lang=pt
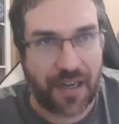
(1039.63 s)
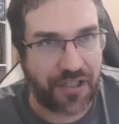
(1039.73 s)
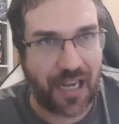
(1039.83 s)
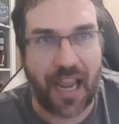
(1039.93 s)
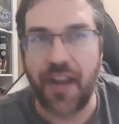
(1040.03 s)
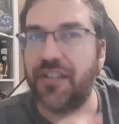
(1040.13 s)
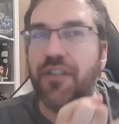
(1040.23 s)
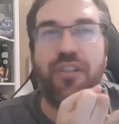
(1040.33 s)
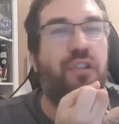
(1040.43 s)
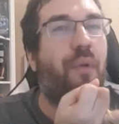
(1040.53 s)
as leis,
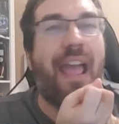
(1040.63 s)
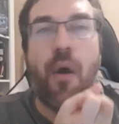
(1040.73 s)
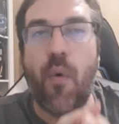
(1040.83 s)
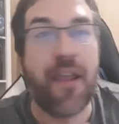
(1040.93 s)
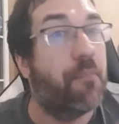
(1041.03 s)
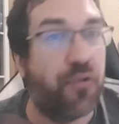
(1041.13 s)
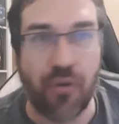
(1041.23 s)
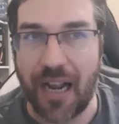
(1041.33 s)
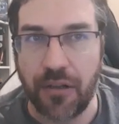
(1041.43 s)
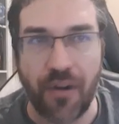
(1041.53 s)
isso não é ruim para o
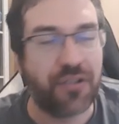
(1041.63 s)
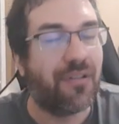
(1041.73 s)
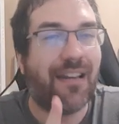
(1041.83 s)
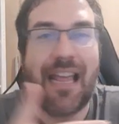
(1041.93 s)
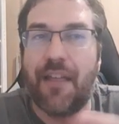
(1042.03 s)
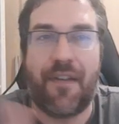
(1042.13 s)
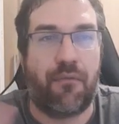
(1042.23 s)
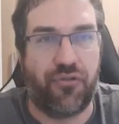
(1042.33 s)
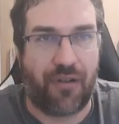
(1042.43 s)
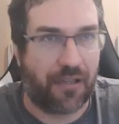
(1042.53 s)
jogador, isso tem nada a ver com
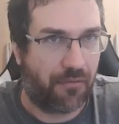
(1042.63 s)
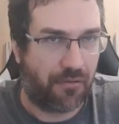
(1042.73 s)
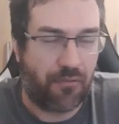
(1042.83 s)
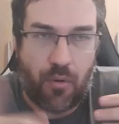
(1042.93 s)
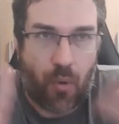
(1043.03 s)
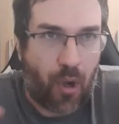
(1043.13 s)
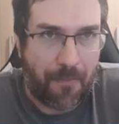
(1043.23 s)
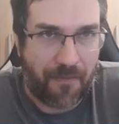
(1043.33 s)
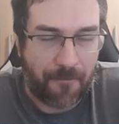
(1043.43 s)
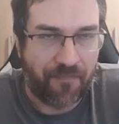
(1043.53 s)
o jogador.
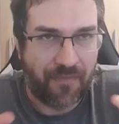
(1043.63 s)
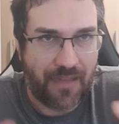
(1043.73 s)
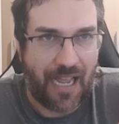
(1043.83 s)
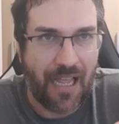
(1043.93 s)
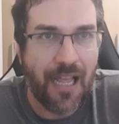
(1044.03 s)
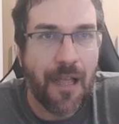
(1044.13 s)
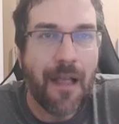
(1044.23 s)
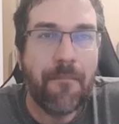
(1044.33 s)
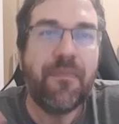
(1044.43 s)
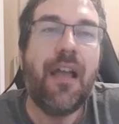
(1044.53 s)
Óbvio, né?
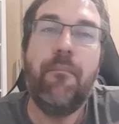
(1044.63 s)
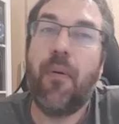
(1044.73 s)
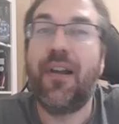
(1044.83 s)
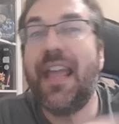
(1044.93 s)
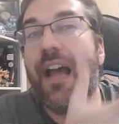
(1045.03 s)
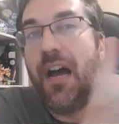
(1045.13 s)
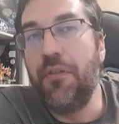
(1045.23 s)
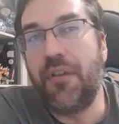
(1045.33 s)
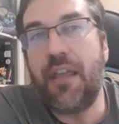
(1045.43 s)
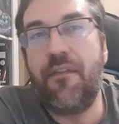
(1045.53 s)
Porque
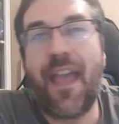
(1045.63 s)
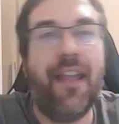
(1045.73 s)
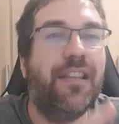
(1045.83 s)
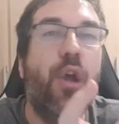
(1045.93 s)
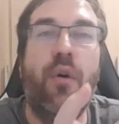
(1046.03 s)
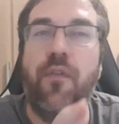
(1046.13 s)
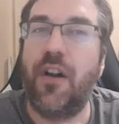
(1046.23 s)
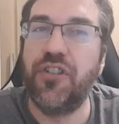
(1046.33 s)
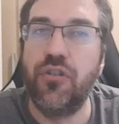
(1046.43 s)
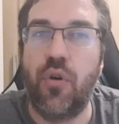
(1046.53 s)
ano que vem tem o
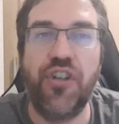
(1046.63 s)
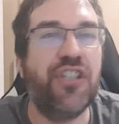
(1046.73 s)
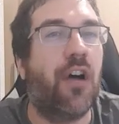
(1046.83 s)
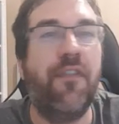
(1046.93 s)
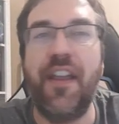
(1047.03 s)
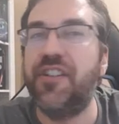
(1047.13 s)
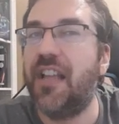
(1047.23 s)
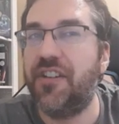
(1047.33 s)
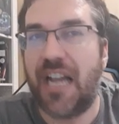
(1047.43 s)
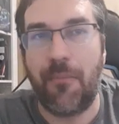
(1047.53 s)
Watch 2, talvez
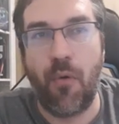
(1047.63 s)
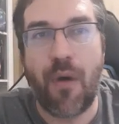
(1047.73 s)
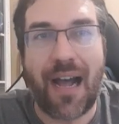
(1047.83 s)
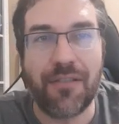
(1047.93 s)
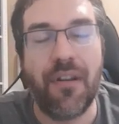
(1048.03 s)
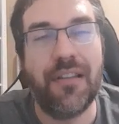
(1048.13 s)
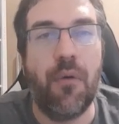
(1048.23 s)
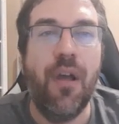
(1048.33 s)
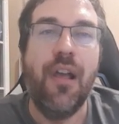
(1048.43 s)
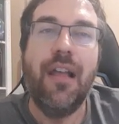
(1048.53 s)
tenha Diablo 4.
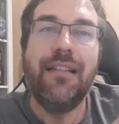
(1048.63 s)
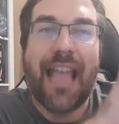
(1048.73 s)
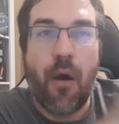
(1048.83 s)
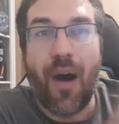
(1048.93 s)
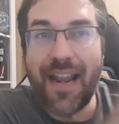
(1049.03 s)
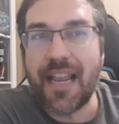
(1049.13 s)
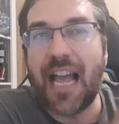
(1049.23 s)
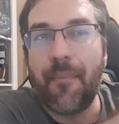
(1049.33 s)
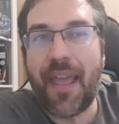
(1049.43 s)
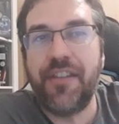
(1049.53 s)
Então,
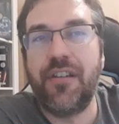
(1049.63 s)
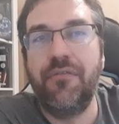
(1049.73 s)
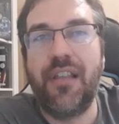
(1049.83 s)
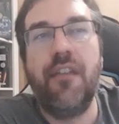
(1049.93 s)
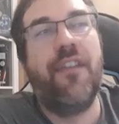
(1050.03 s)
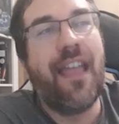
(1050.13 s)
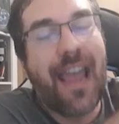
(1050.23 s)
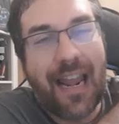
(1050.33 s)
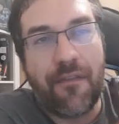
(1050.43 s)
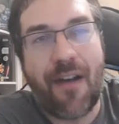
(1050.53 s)
teoricamente, ano que vem
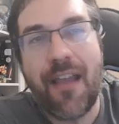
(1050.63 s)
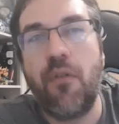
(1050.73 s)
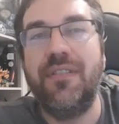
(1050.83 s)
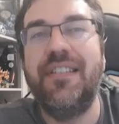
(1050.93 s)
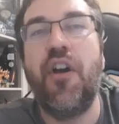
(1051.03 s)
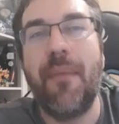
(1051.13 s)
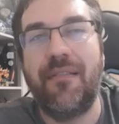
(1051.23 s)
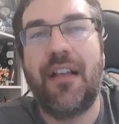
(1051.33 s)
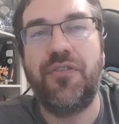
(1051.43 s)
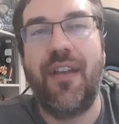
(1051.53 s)
ela vai conseguir
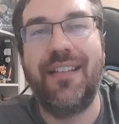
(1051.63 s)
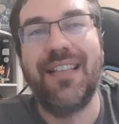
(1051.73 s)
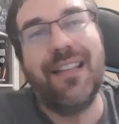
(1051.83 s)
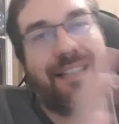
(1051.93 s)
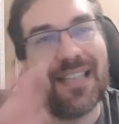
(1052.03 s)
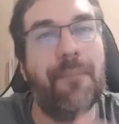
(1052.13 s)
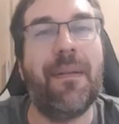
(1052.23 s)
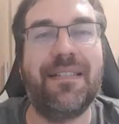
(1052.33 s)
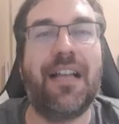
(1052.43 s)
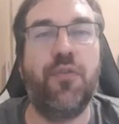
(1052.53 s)
aumentar sua receita sem
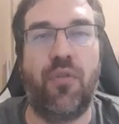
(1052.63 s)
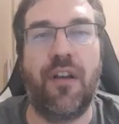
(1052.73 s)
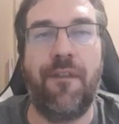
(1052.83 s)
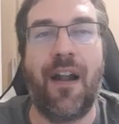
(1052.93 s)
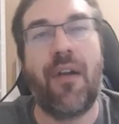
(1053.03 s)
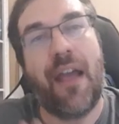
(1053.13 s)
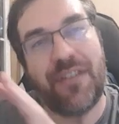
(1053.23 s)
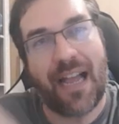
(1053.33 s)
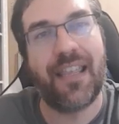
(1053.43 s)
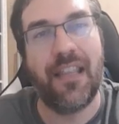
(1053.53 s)
precisar do World of Warcraft.
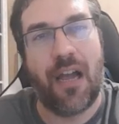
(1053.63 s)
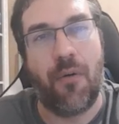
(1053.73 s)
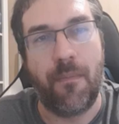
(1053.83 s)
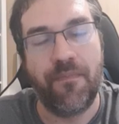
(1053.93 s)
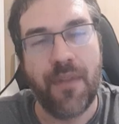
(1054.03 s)
Aqui não.